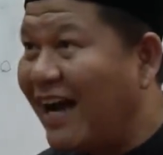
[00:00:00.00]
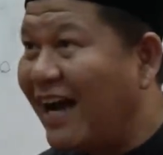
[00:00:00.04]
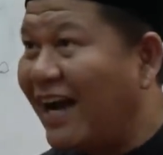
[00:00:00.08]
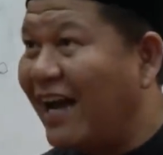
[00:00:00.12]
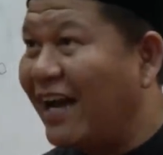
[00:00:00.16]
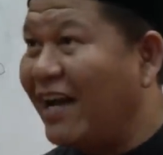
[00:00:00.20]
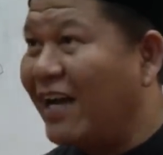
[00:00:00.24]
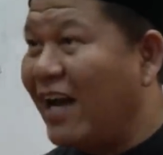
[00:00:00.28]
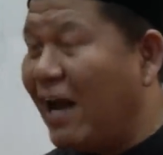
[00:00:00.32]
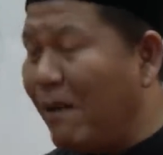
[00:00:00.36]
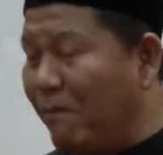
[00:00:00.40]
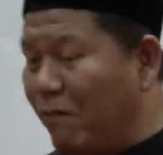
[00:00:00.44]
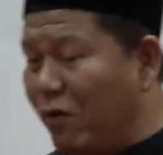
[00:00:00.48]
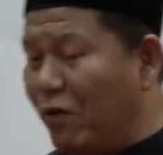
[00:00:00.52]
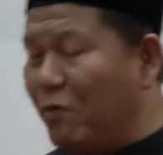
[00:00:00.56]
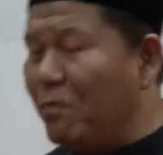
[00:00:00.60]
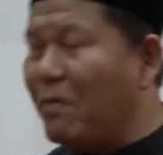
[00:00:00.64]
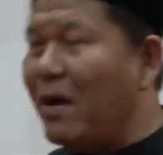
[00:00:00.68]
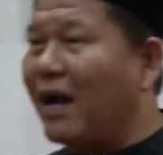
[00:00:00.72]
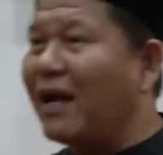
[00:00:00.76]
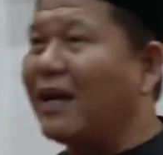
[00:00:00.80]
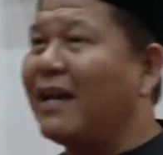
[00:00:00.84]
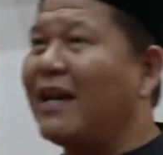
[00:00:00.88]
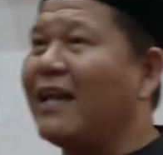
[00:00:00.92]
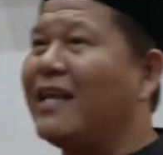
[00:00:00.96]
Nah,
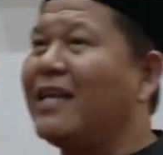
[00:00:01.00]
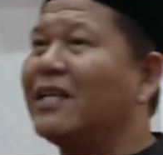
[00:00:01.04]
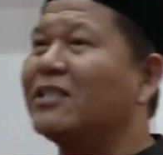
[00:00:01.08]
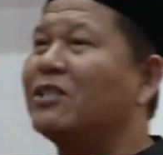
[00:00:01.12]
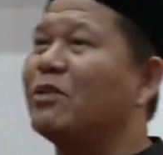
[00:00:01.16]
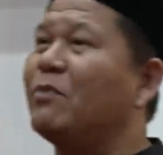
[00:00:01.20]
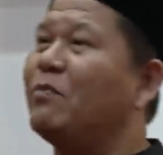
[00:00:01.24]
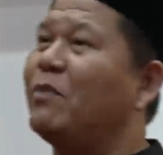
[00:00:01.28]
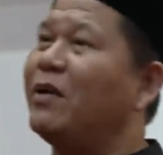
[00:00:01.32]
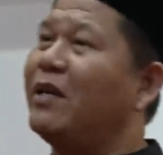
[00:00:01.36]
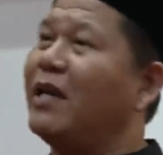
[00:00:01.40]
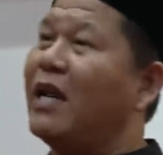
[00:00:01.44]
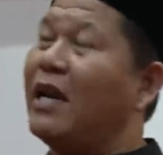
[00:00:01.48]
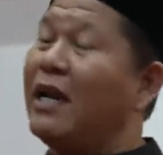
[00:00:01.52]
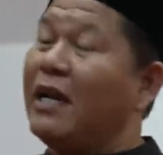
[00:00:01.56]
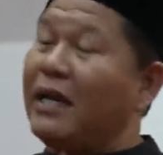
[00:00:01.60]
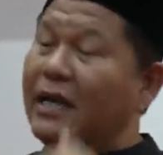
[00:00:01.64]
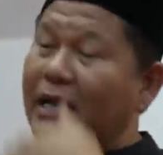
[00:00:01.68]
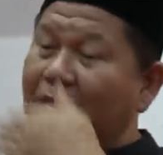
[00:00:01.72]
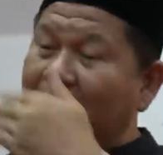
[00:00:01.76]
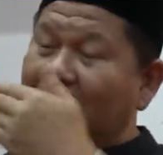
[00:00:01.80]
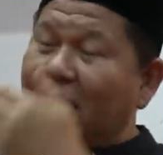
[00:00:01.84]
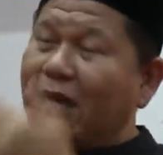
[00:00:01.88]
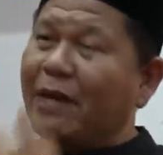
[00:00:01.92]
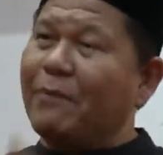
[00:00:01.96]
namun makna yang
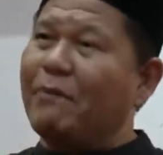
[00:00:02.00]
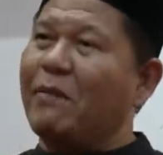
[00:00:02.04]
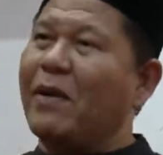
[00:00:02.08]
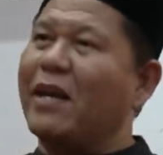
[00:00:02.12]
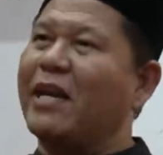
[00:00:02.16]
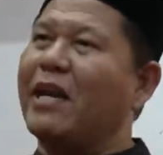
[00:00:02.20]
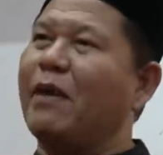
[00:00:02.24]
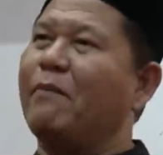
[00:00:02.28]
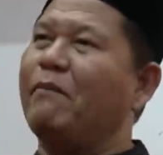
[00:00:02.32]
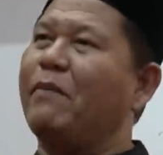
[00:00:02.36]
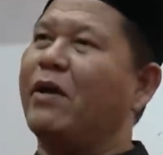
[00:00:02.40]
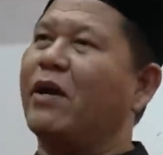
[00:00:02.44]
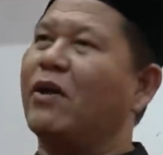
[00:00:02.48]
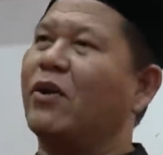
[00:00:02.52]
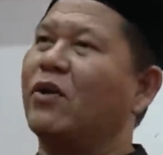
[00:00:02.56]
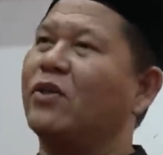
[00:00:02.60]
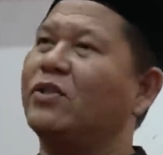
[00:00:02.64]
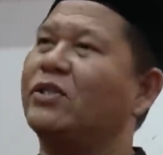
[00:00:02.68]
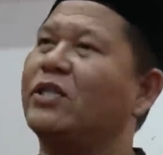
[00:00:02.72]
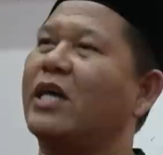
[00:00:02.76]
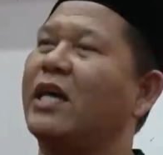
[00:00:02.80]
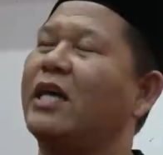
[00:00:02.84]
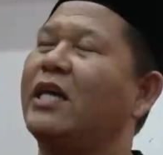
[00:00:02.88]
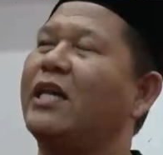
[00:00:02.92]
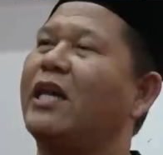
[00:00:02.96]
sebenarnya daripada
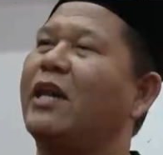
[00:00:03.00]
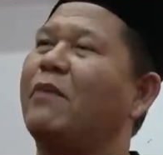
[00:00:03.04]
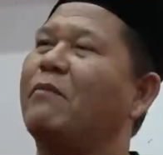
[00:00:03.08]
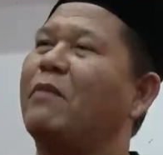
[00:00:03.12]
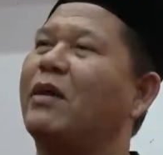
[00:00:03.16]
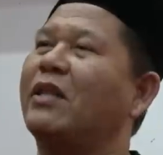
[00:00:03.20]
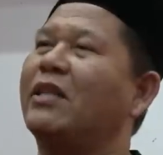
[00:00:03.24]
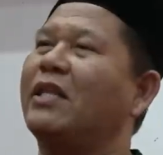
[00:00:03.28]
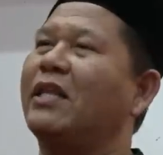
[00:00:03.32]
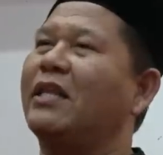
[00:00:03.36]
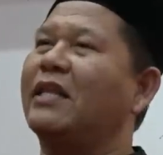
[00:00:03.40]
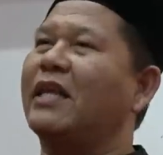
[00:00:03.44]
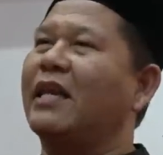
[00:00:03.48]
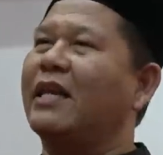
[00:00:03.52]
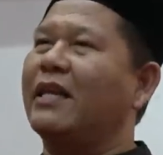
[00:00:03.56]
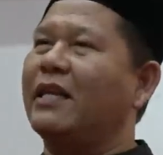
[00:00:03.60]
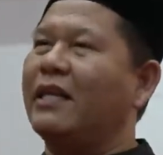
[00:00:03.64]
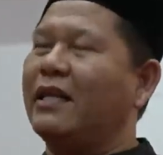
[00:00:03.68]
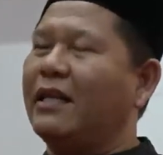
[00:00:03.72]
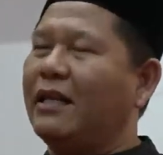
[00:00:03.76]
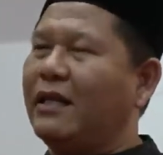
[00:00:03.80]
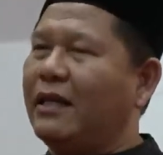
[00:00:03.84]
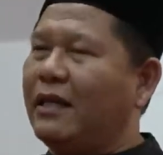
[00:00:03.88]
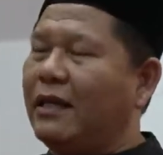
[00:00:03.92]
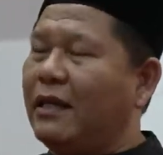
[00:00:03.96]
mikro zahid dan batin
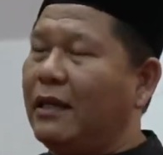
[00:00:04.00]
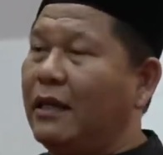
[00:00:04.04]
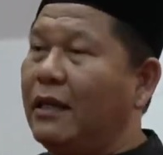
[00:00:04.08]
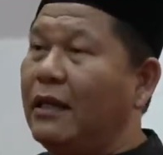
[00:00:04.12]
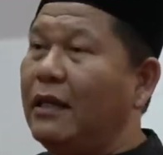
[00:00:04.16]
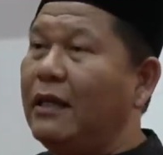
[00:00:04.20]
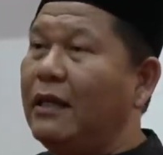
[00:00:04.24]
tadi